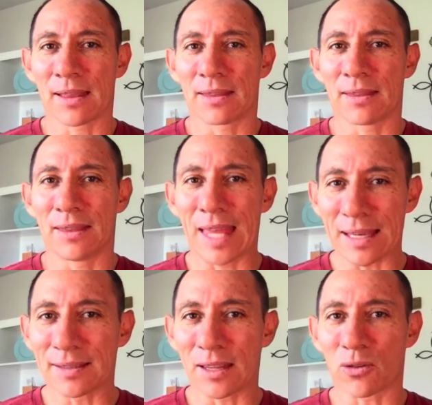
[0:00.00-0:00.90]

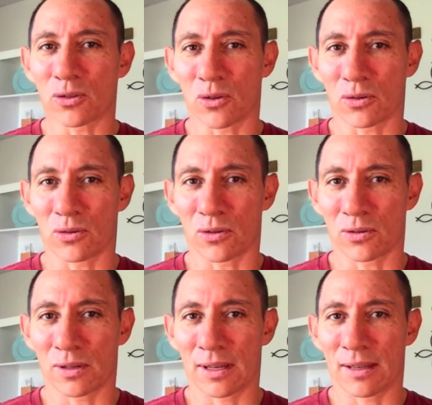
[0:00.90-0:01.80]
desde
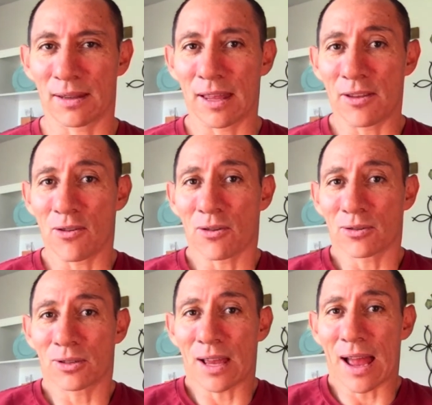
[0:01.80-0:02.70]
nosotros, eh, de
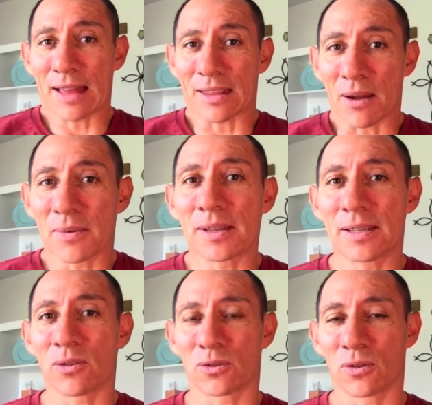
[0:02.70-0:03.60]
Dios a través
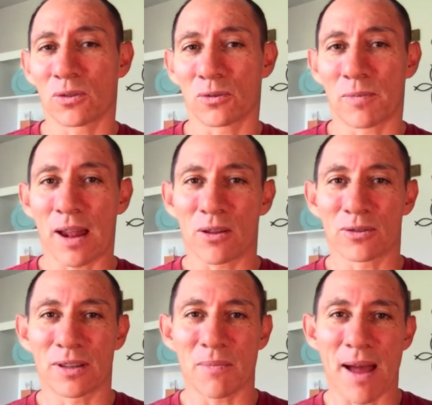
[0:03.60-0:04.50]
de nosotros para
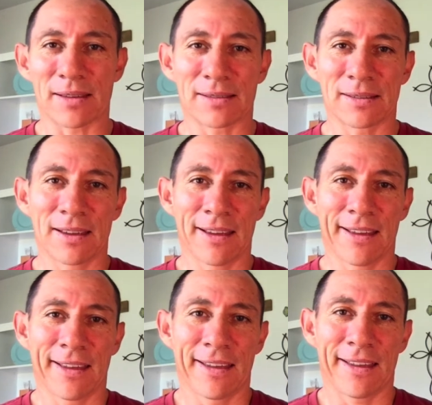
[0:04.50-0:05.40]
los demás.
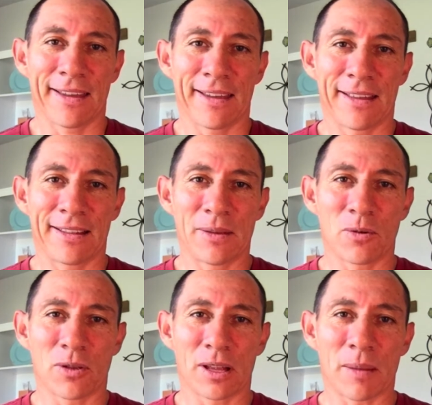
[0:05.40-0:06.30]
el
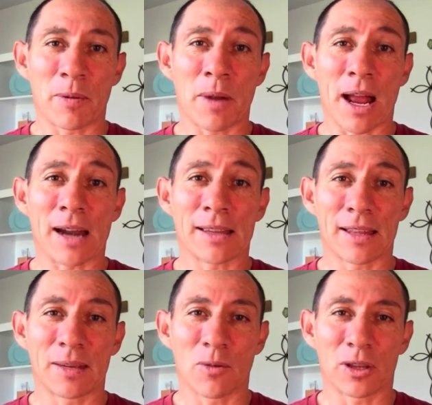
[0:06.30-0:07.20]
libro de la primera carta de
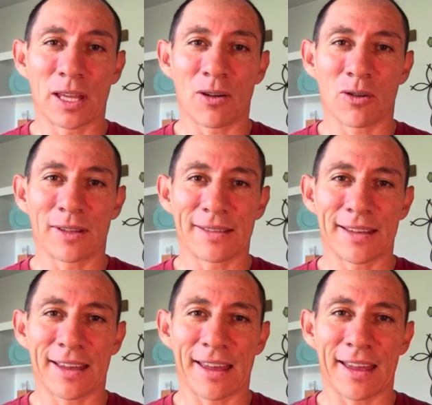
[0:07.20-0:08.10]
Timoteo
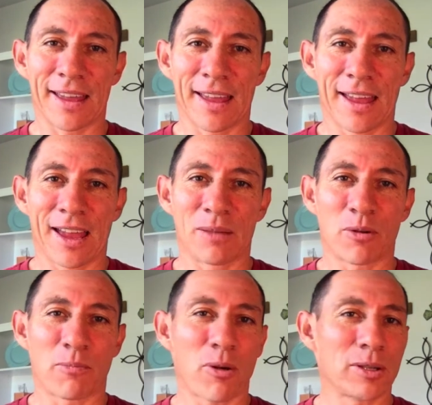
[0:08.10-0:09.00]
dice que el
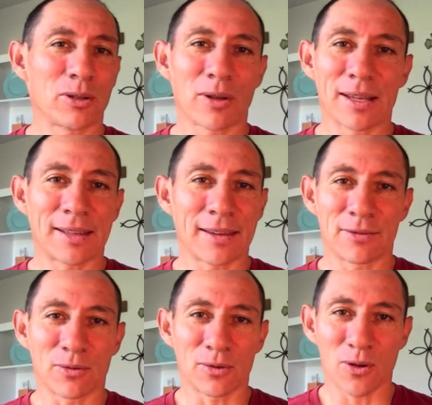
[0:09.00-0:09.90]
propósito de esta
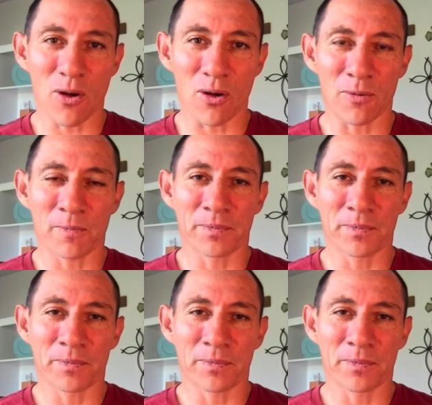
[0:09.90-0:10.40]
instrucción